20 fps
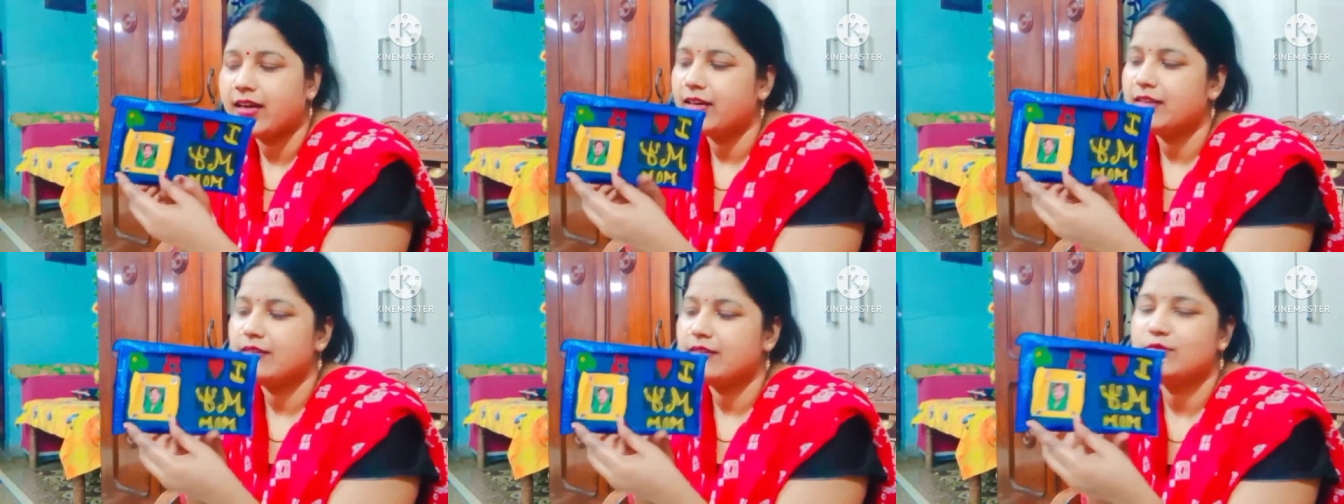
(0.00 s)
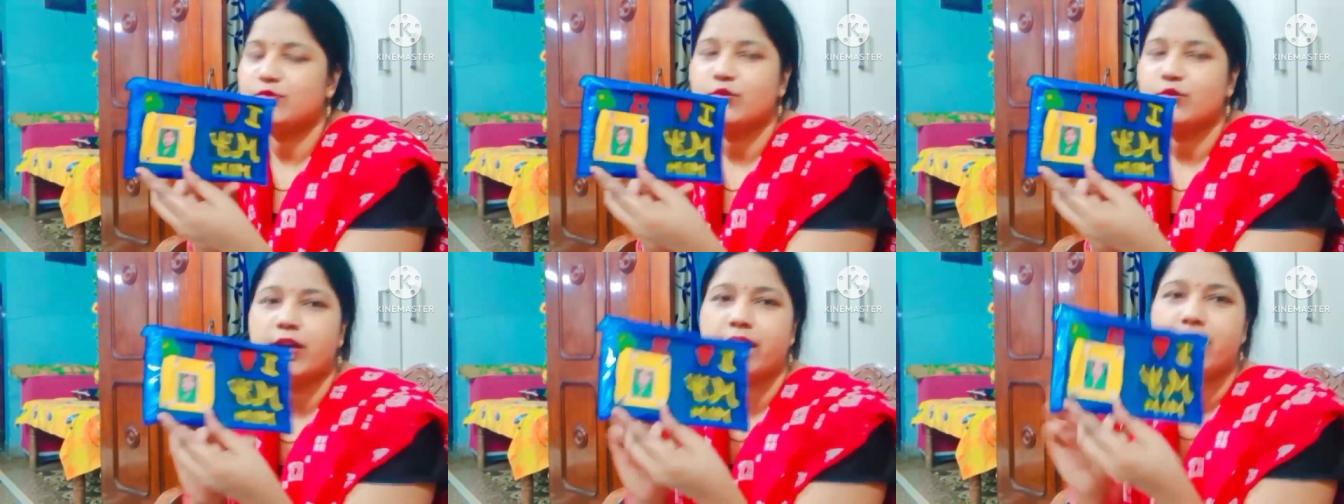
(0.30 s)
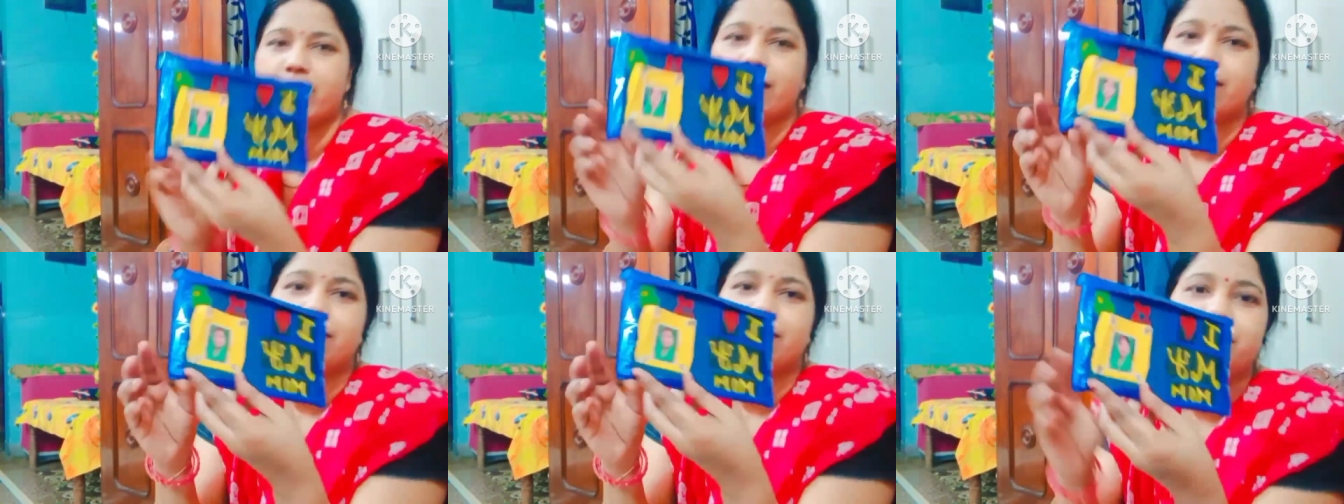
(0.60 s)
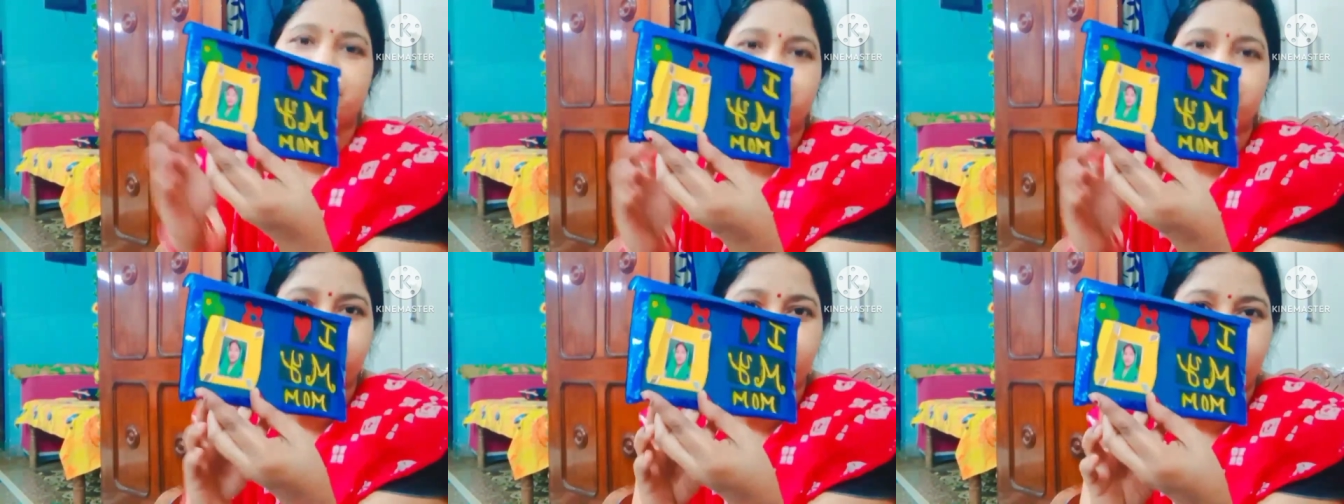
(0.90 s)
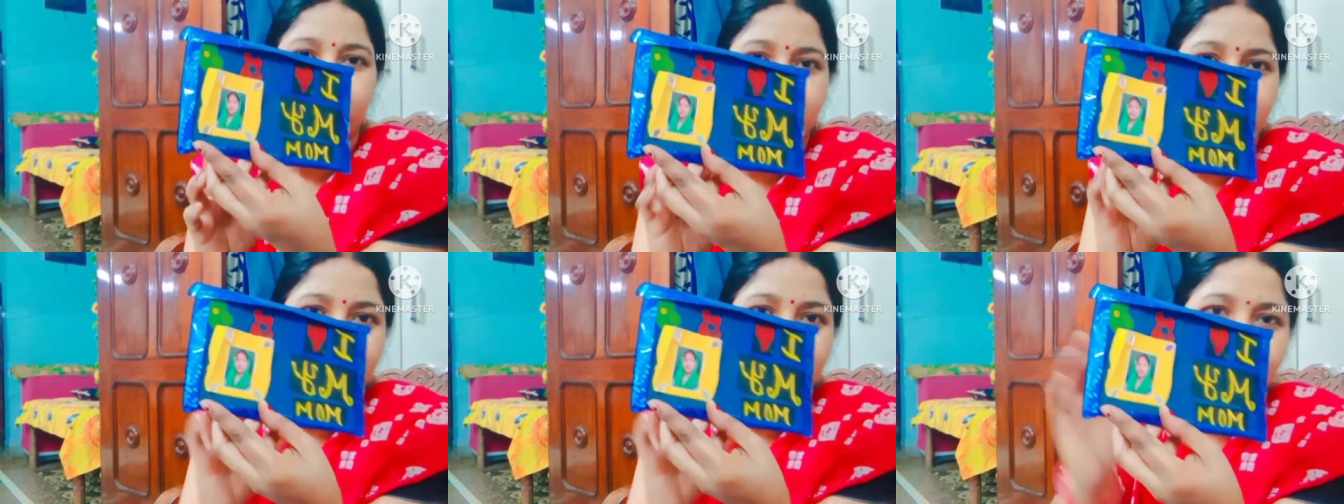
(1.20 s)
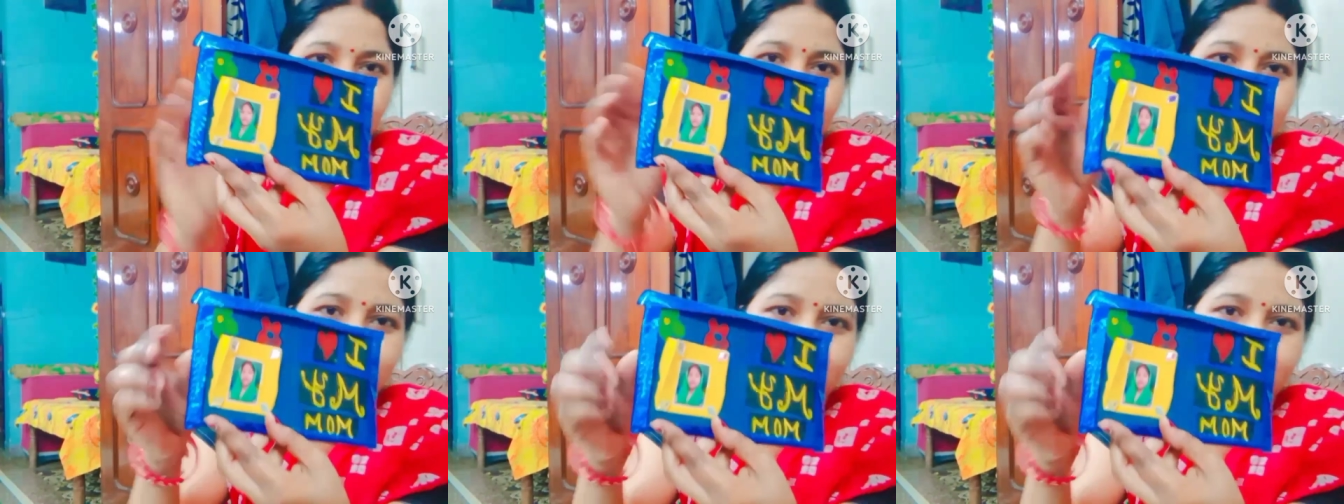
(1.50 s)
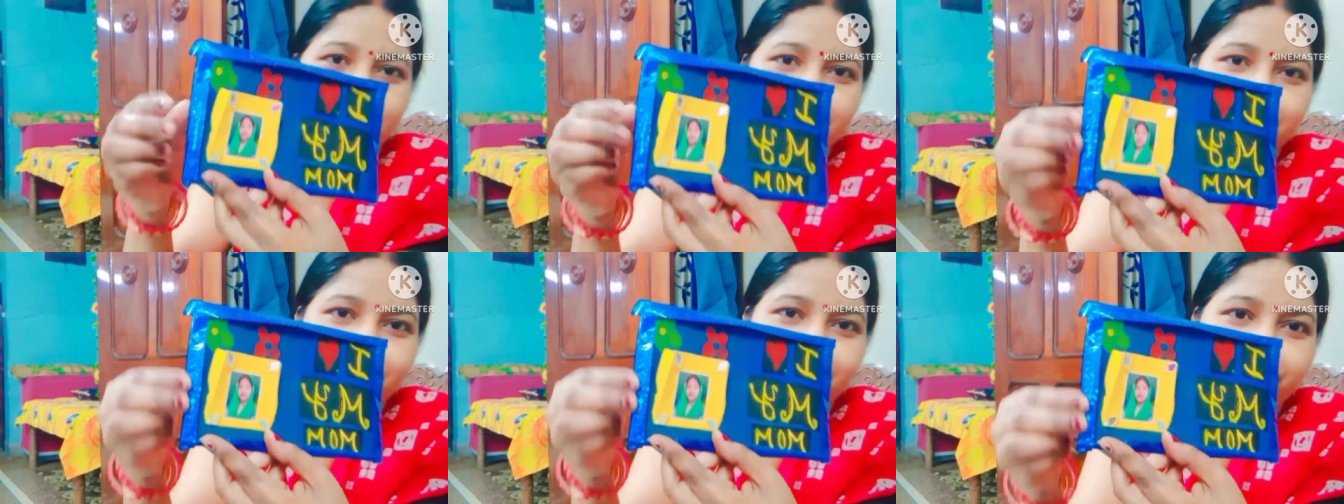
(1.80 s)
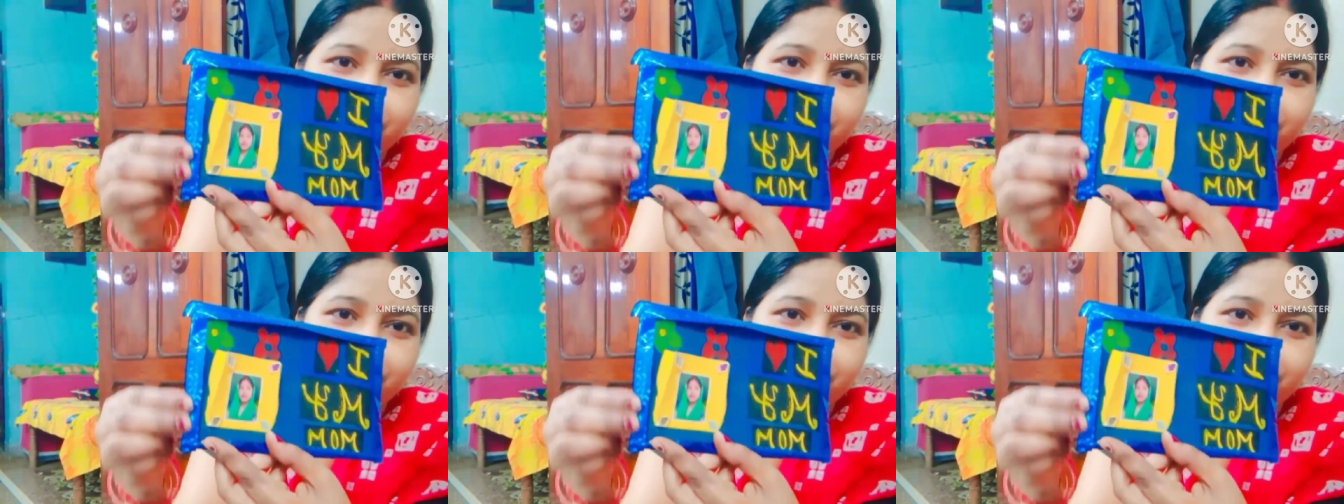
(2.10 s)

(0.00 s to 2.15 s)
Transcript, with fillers: कार्ड जो है ये देखिए